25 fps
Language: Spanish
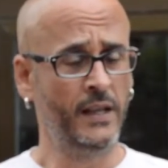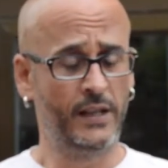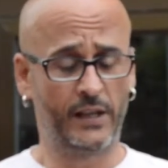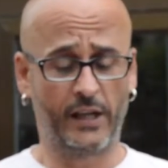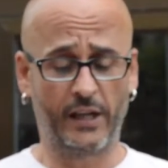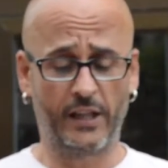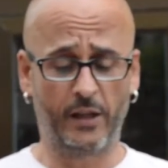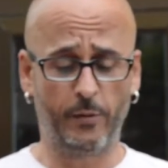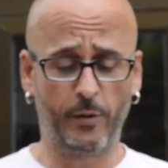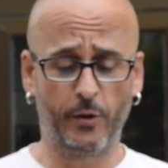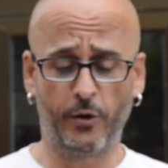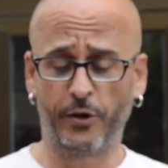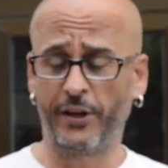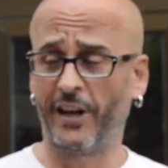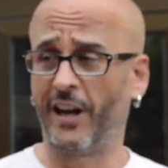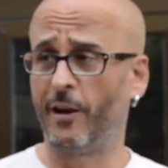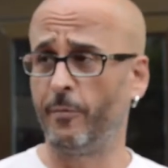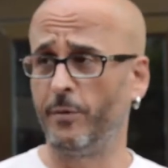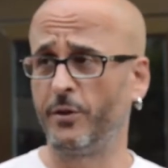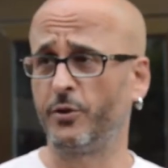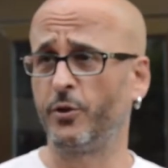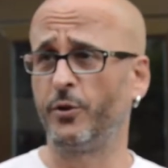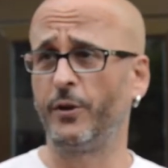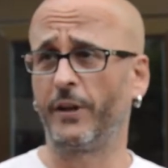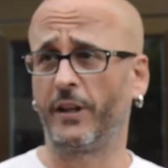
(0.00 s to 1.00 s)
Recibieron el
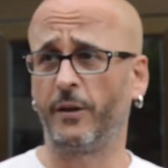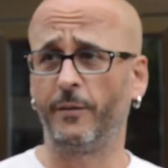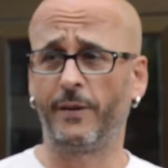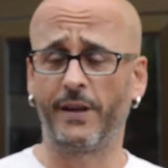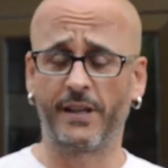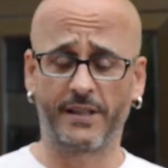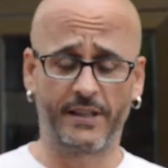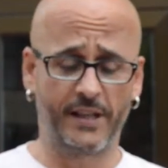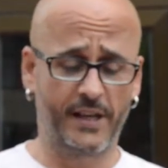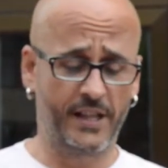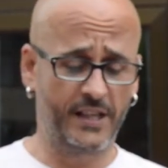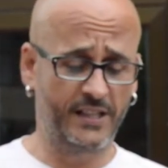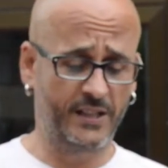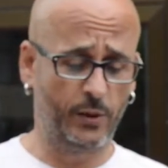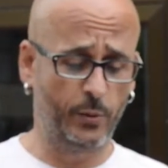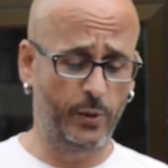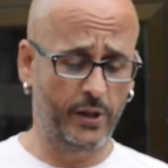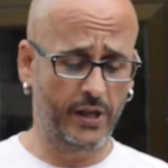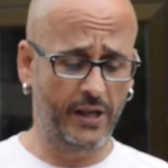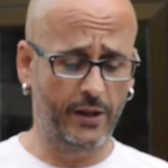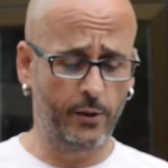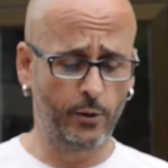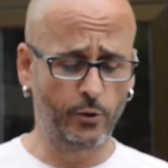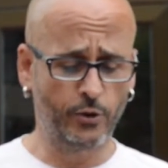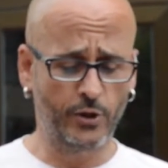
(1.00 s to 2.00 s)
aviso de que iban a ser
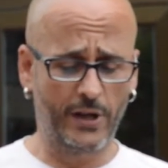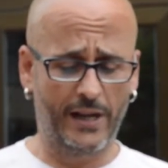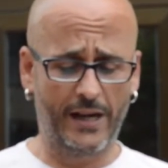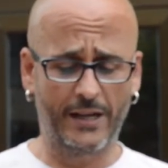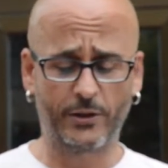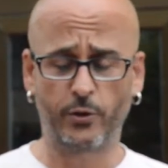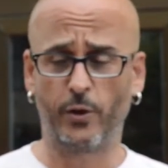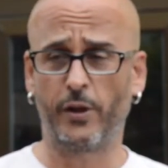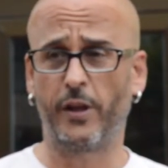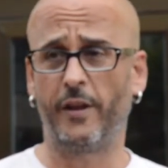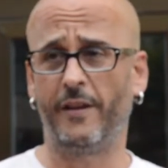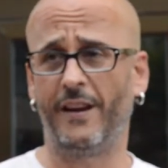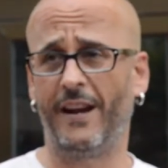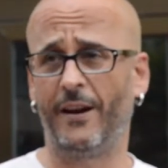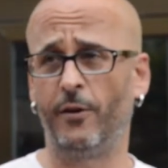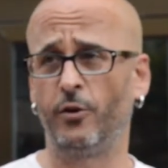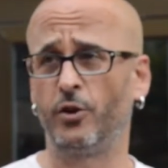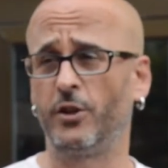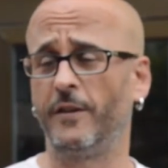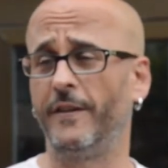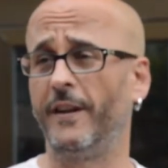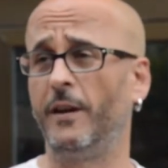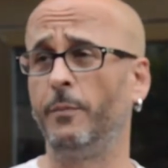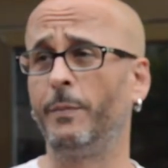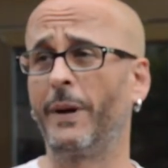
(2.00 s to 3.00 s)
desahuciados a las 11 de la
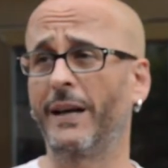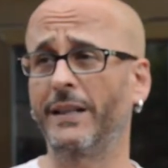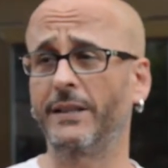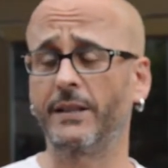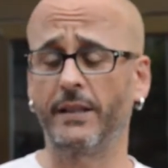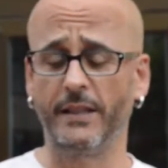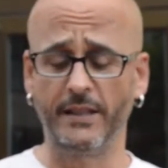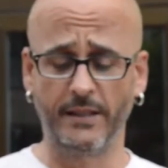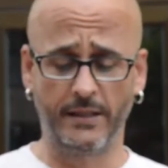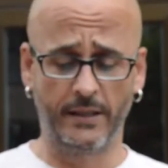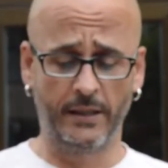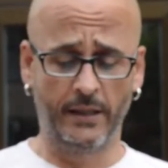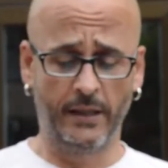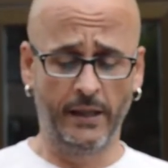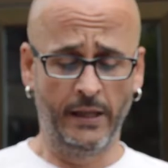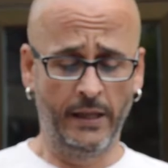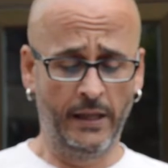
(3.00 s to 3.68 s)
noche del martes